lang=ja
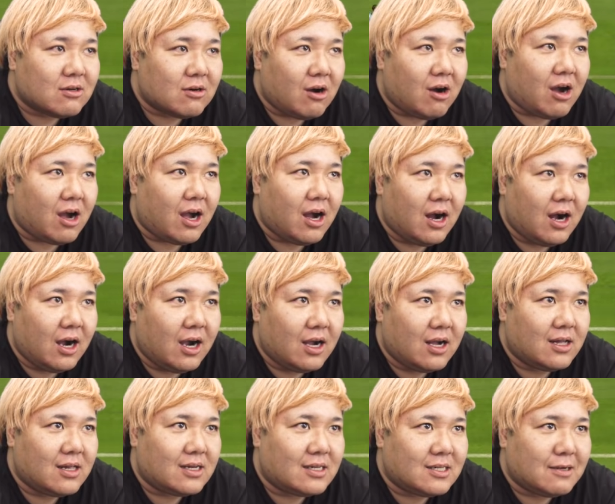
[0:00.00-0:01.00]

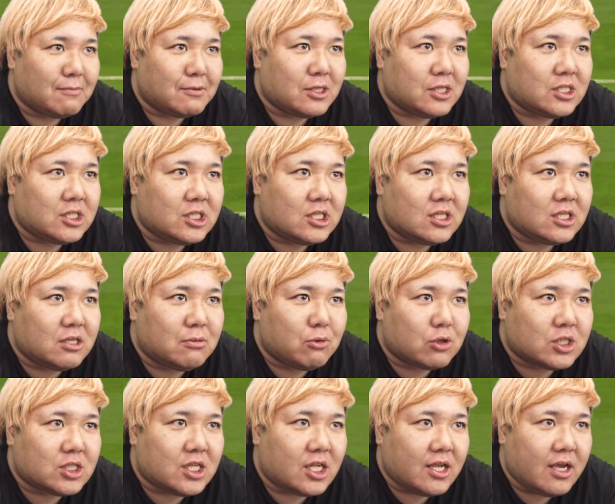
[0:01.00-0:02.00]
やっぱ必死に気持
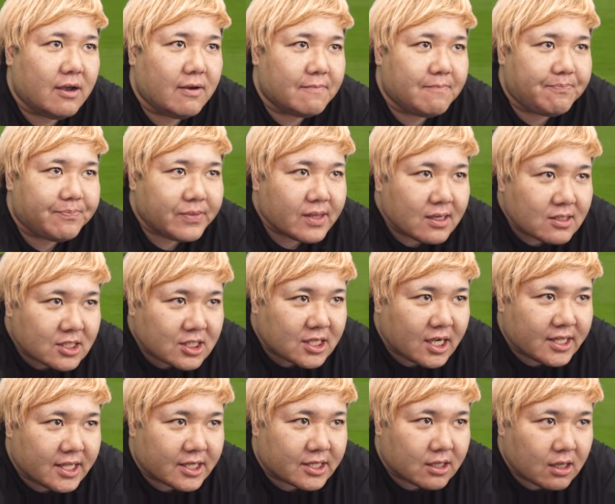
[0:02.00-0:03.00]
ちでね伝
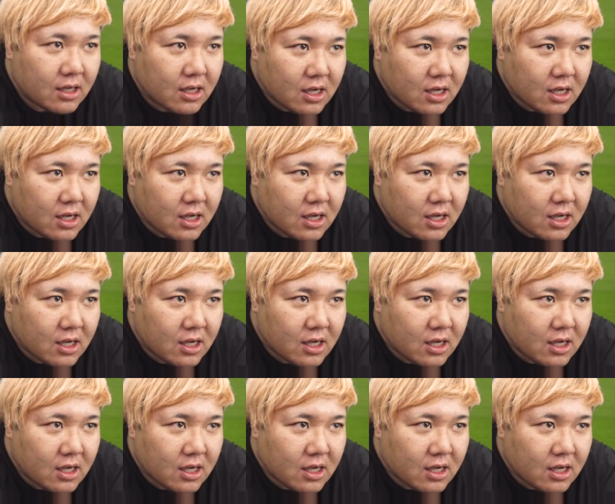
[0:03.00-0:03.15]
えていく